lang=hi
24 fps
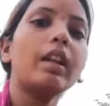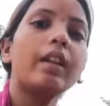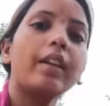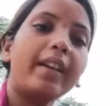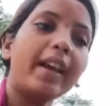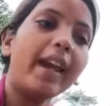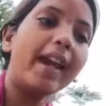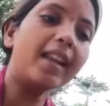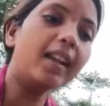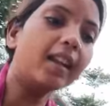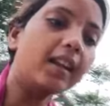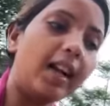
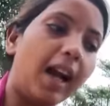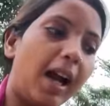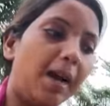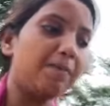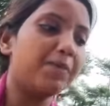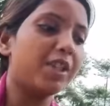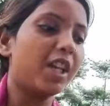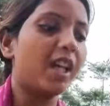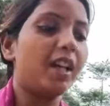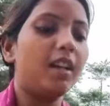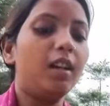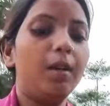क्या ना
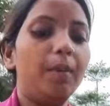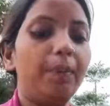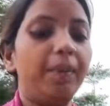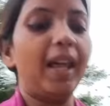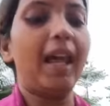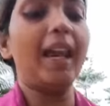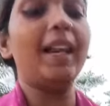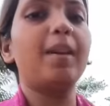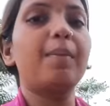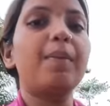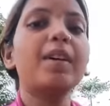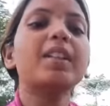काम सारा
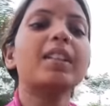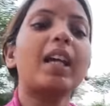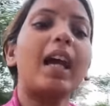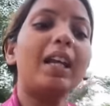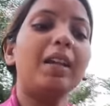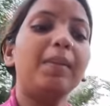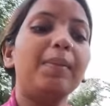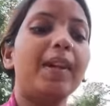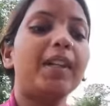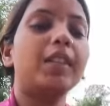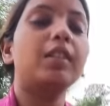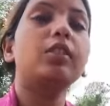निपटा लिए बस
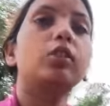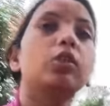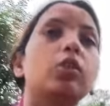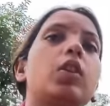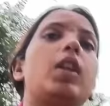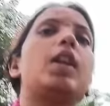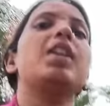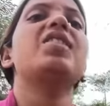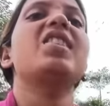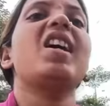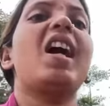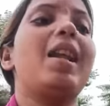खाली बर्तन
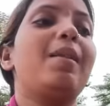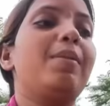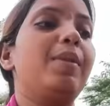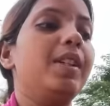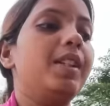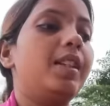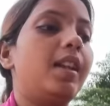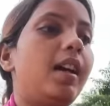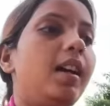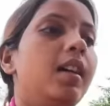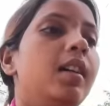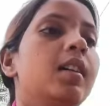धोना है चार
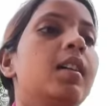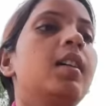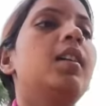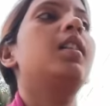बजे रहा